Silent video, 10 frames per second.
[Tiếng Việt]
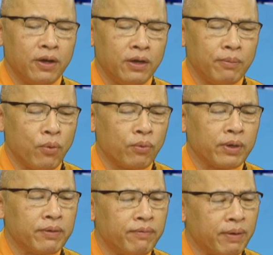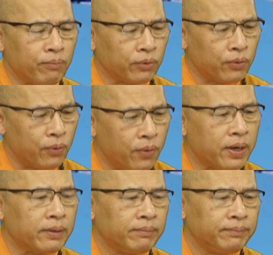danh sắc
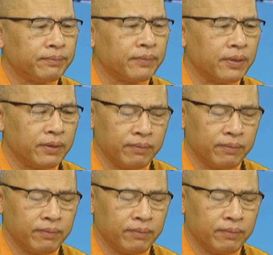à,